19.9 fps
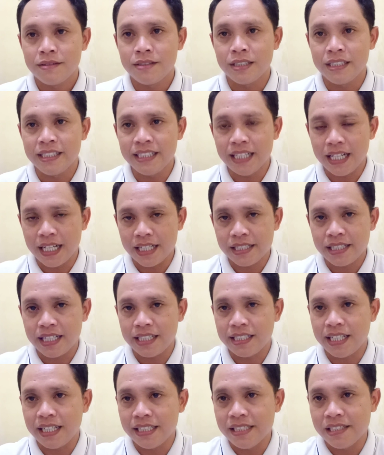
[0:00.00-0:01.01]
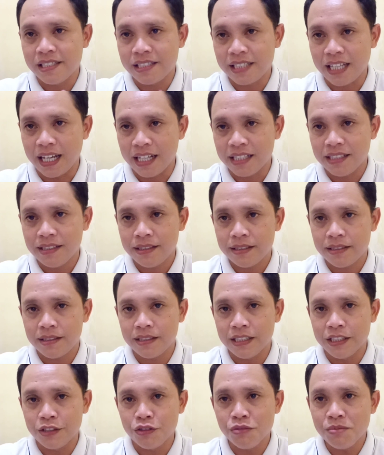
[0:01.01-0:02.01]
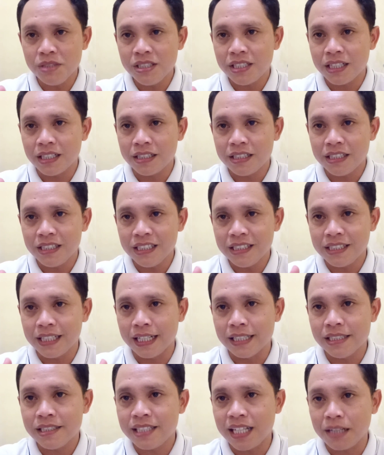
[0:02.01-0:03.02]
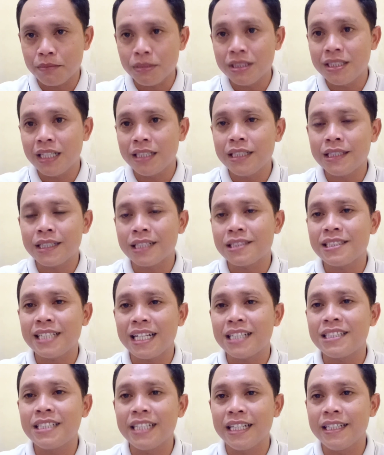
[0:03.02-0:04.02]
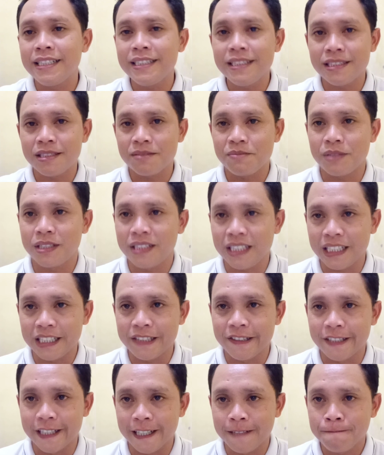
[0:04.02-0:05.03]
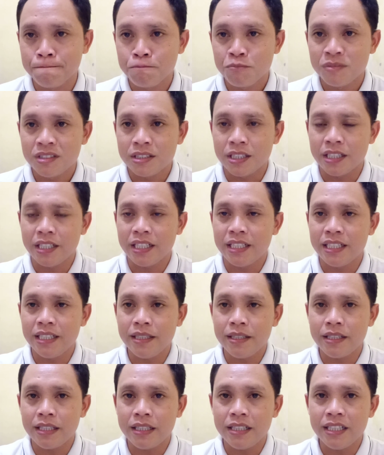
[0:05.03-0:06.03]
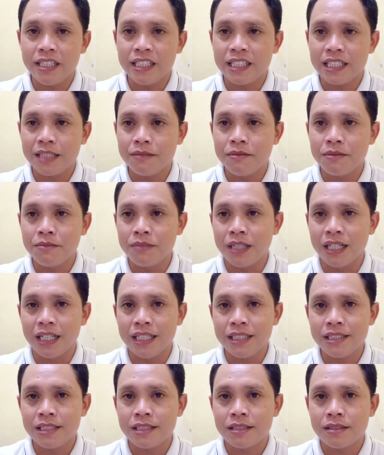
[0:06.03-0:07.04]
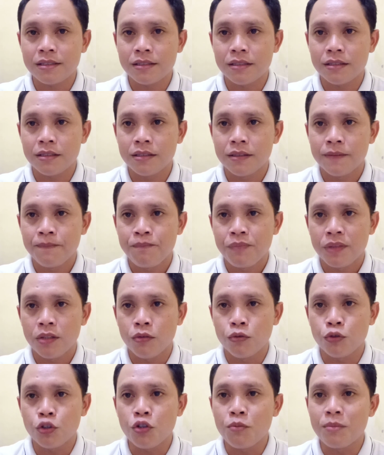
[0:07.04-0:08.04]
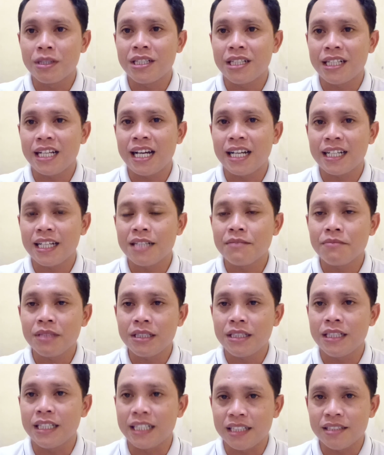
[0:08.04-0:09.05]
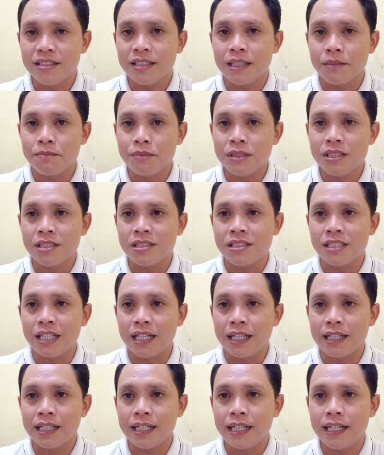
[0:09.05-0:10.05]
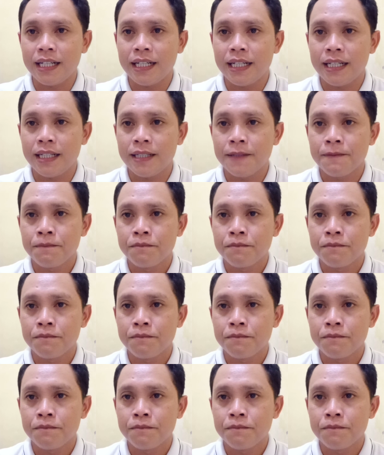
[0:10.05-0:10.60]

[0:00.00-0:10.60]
jadi yang asalnya instan itu menjadi tidak instan menjadi tersadari seperti itu ya jadi ini ini kita membahas untuk menenangkan pikiran tapi secara